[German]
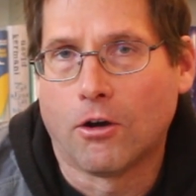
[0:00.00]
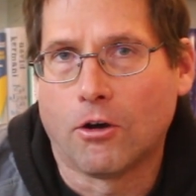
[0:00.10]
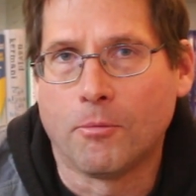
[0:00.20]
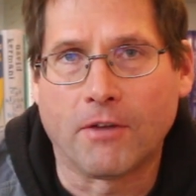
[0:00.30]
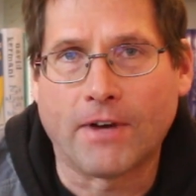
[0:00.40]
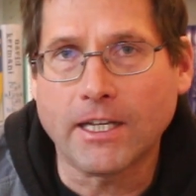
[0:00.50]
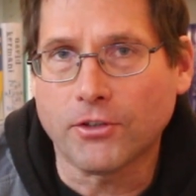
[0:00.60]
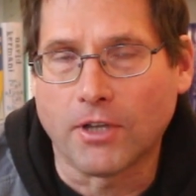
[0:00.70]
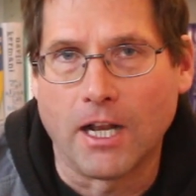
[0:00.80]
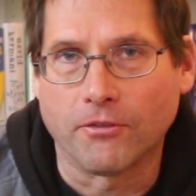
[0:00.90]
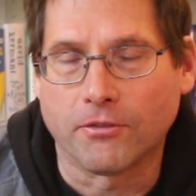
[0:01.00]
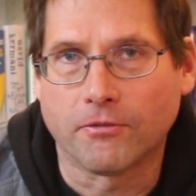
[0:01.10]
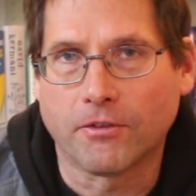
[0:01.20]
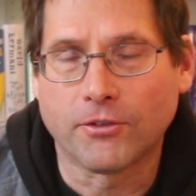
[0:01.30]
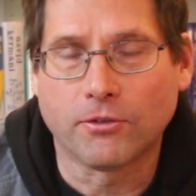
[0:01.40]
Um ihr weiterzuhelfen,
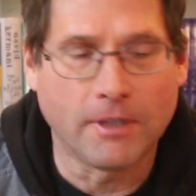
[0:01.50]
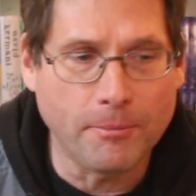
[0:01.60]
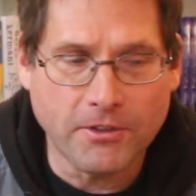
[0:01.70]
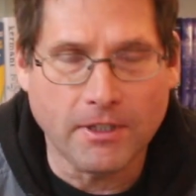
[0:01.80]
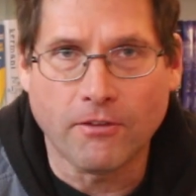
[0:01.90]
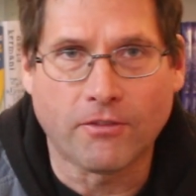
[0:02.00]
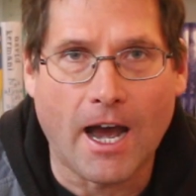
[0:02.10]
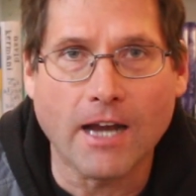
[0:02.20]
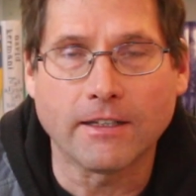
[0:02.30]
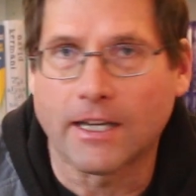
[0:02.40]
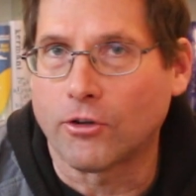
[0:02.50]
nimmt sie den Wagen, der